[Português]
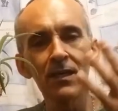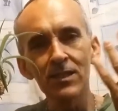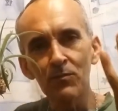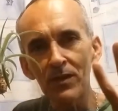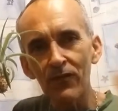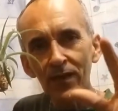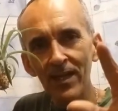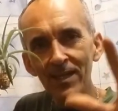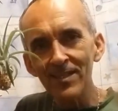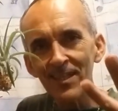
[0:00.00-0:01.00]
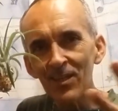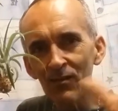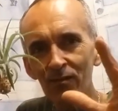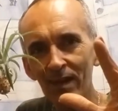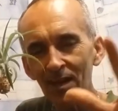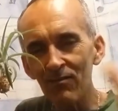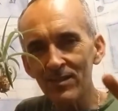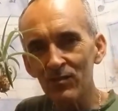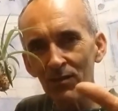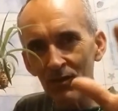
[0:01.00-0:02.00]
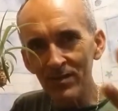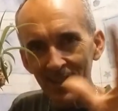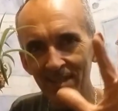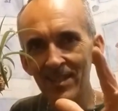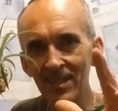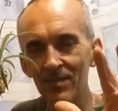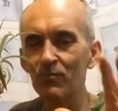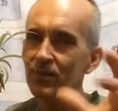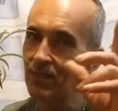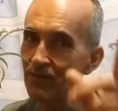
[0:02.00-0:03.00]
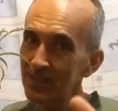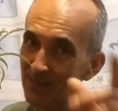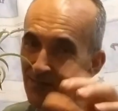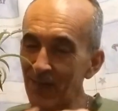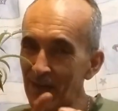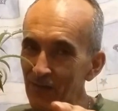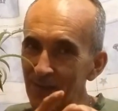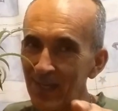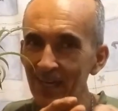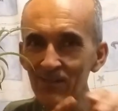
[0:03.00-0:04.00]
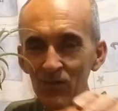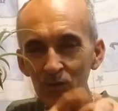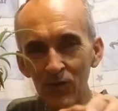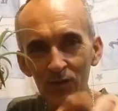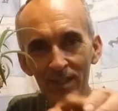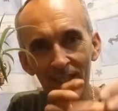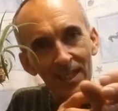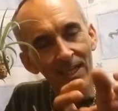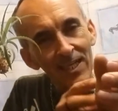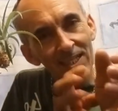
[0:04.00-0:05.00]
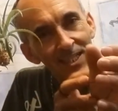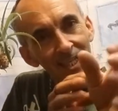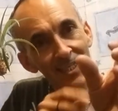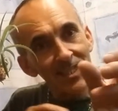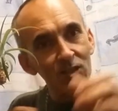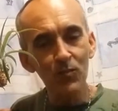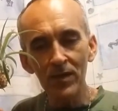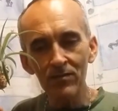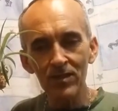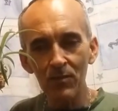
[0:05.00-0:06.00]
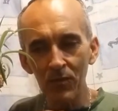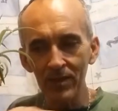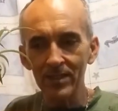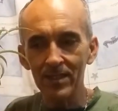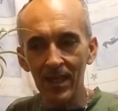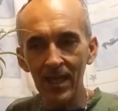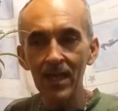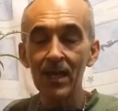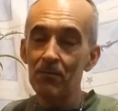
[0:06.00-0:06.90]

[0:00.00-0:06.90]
De preferência, não vá com as mãos assim, porque você vai ficar toda cheia de espinhos depois, tá?